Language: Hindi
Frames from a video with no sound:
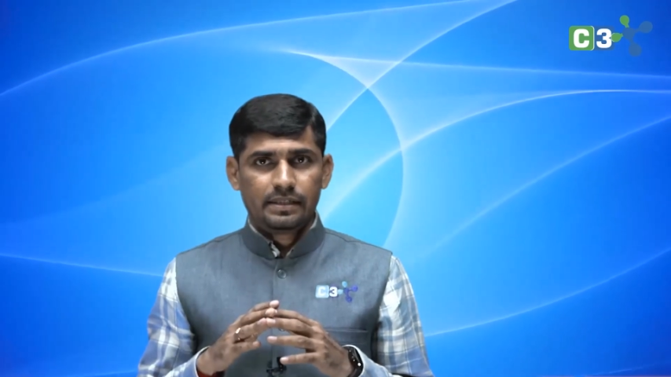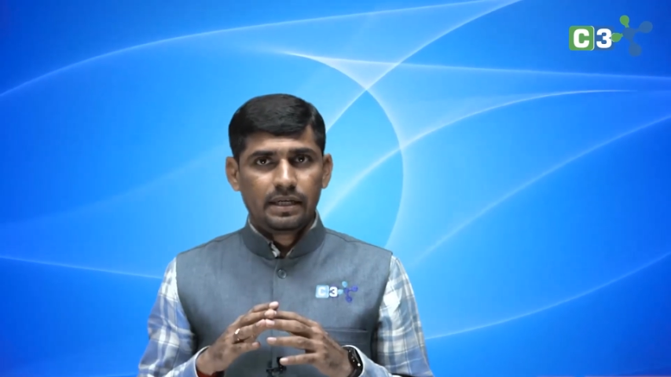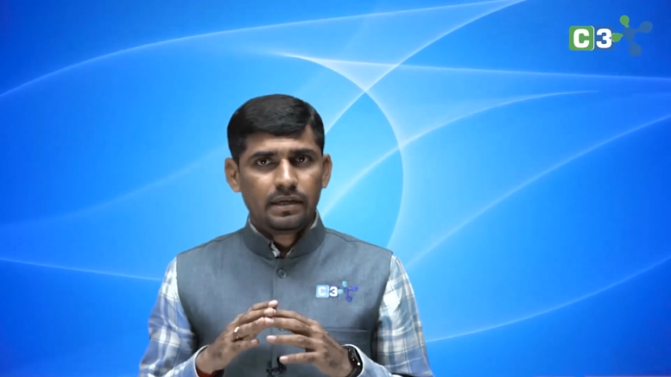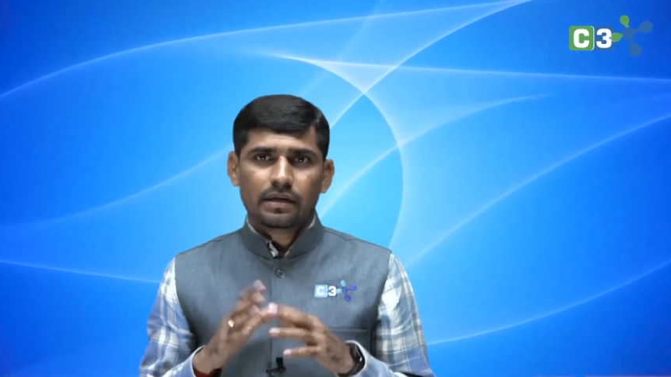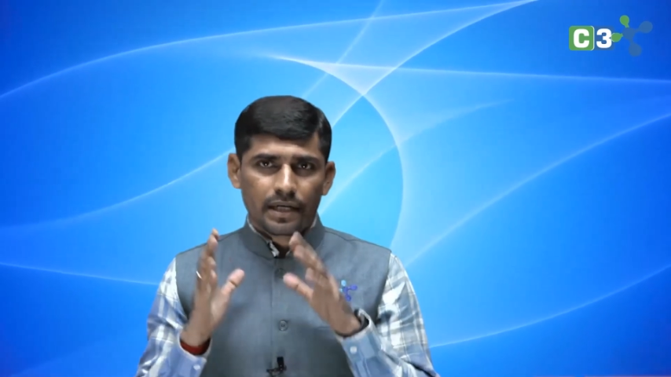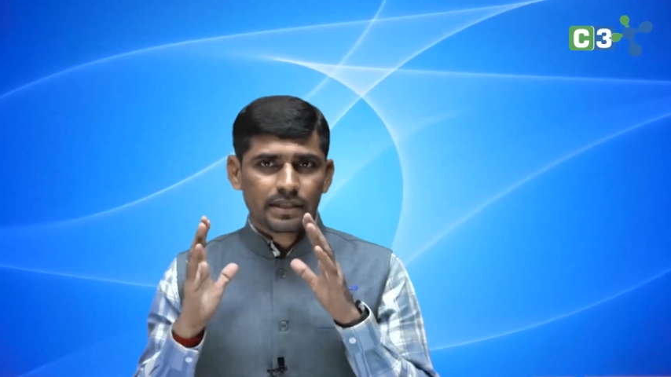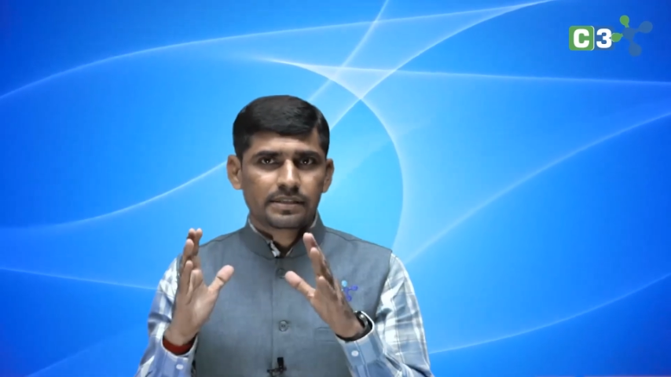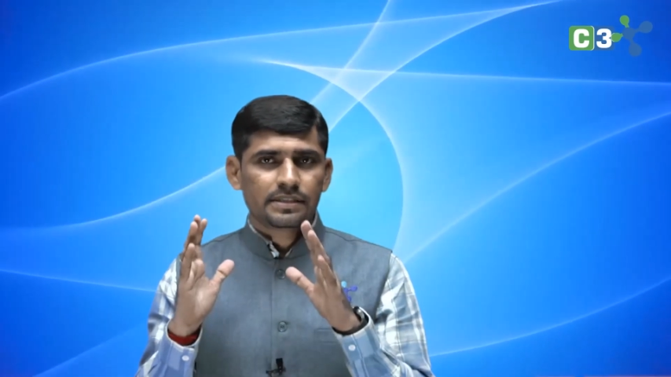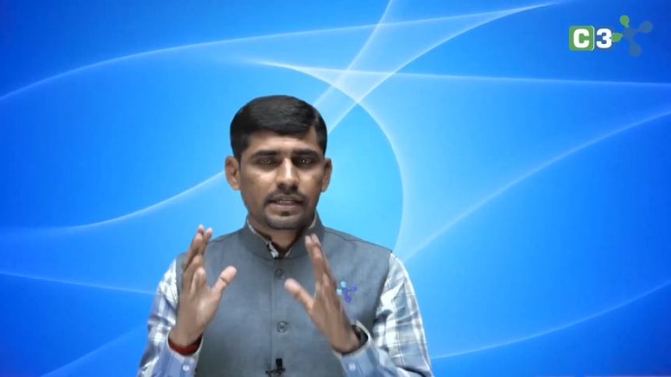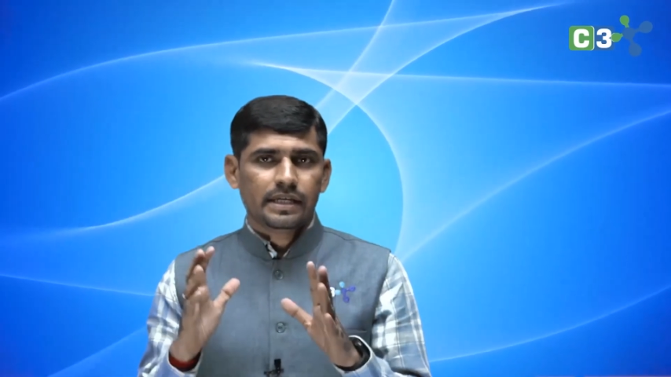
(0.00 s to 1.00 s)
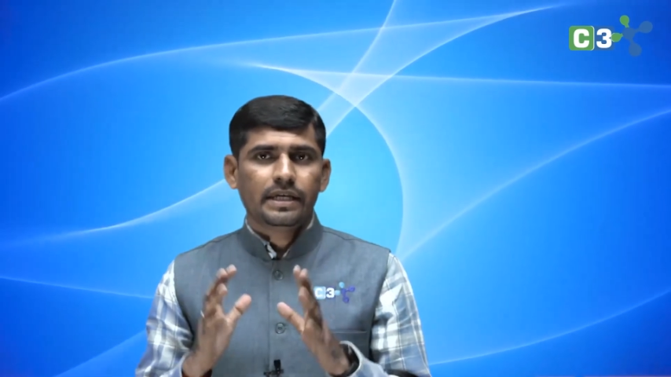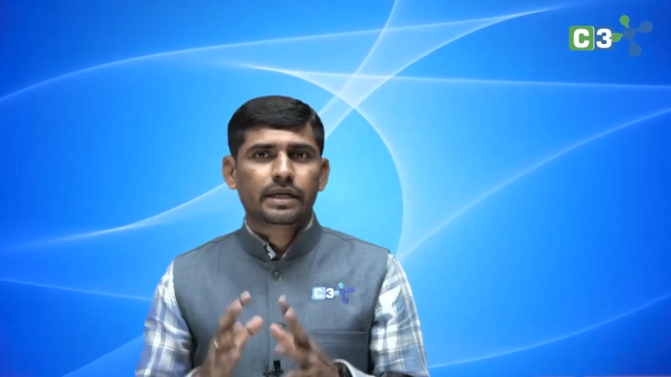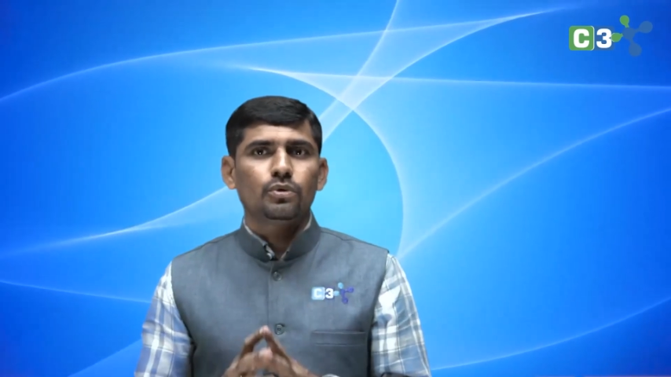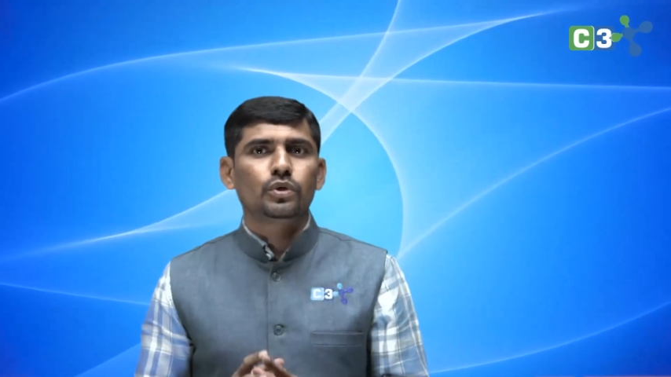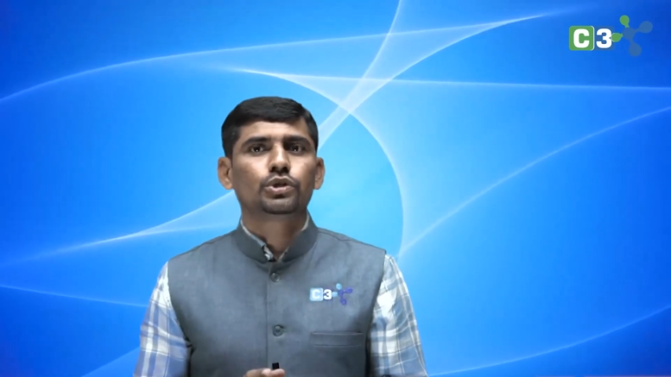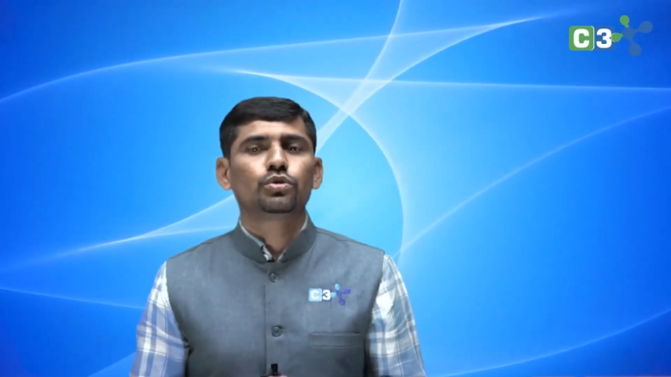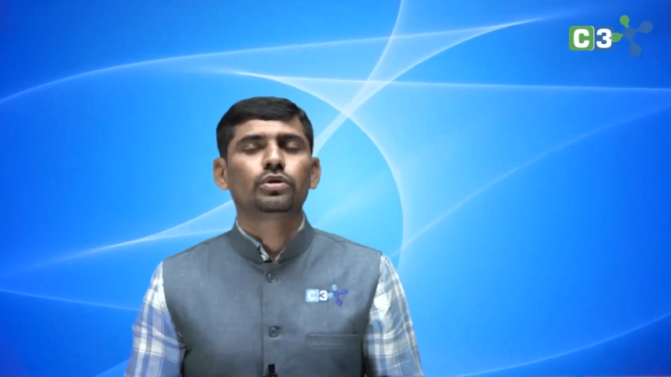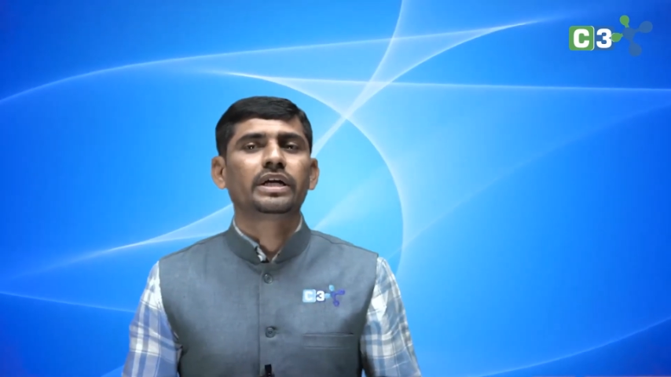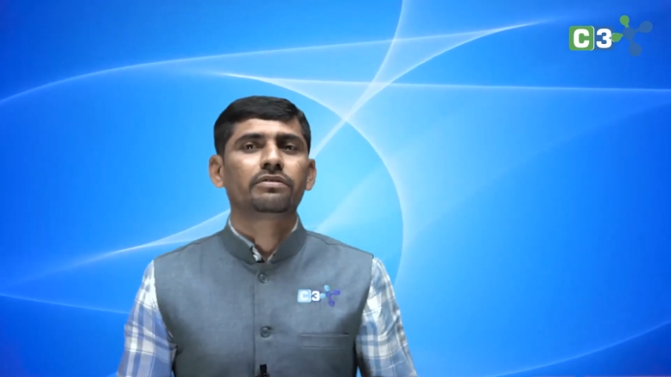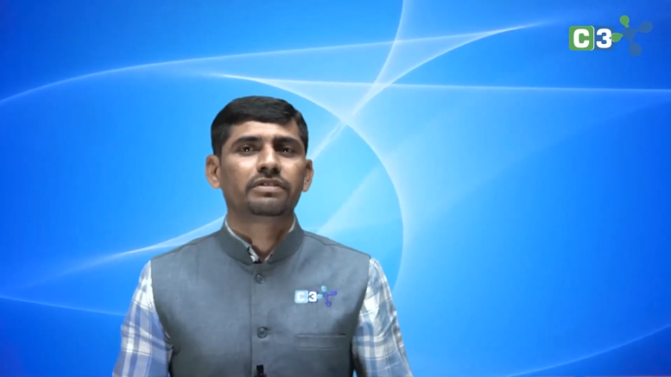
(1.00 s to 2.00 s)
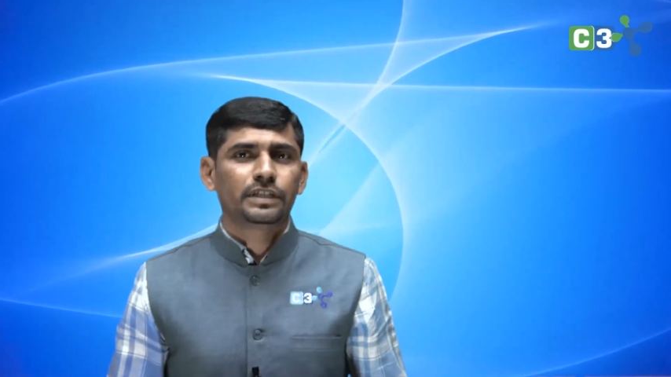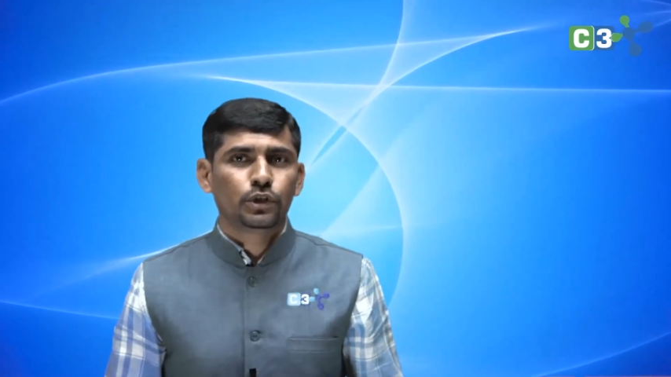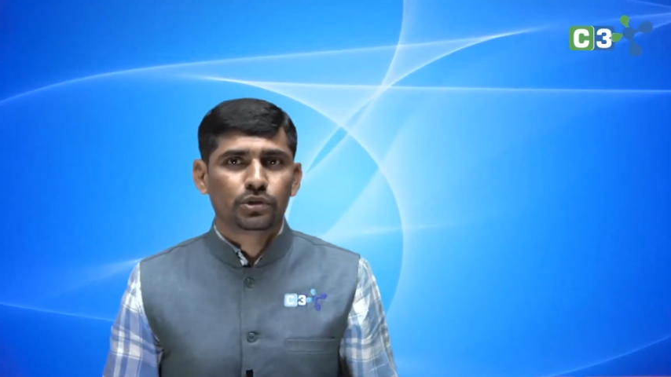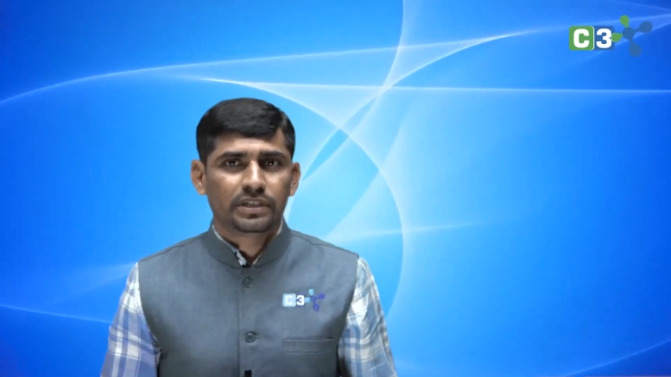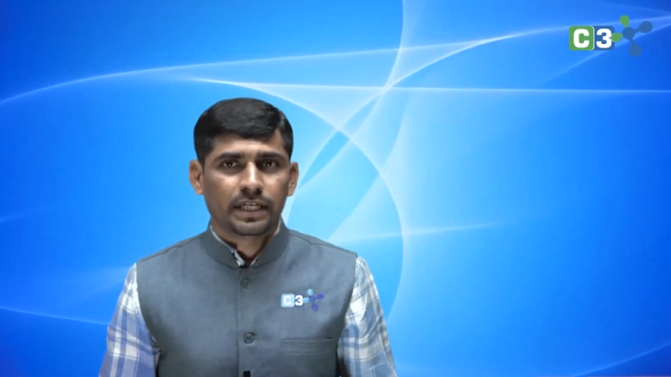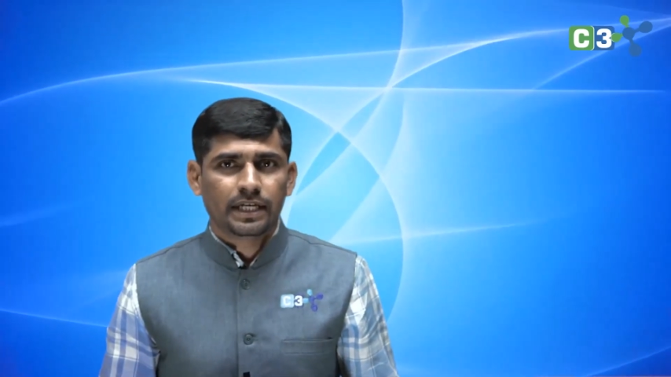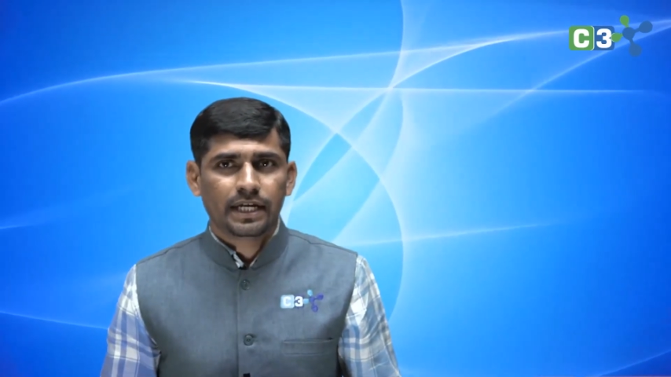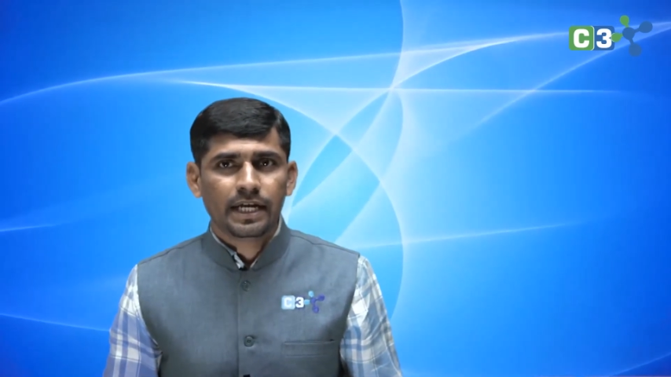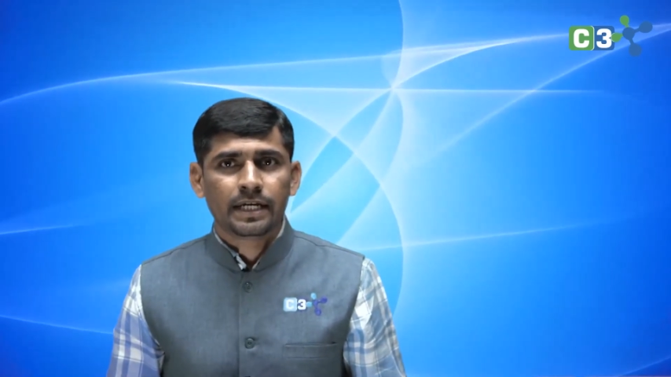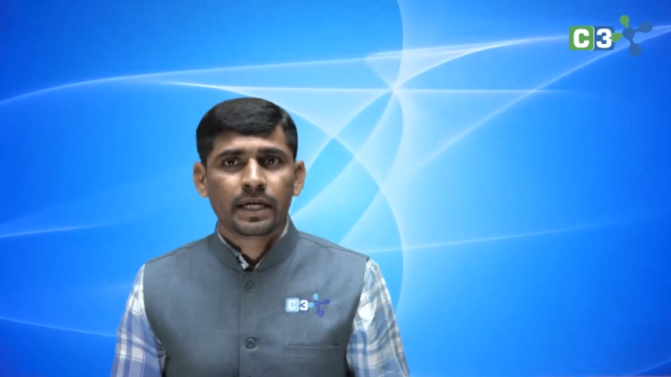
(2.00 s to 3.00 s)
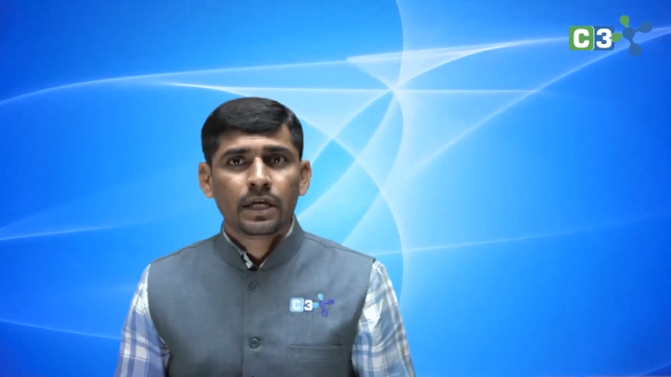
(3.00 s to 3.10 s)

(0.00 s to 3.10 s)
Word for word: हाँ हर चीज के लिए कोई तो एक वजह होती है राइट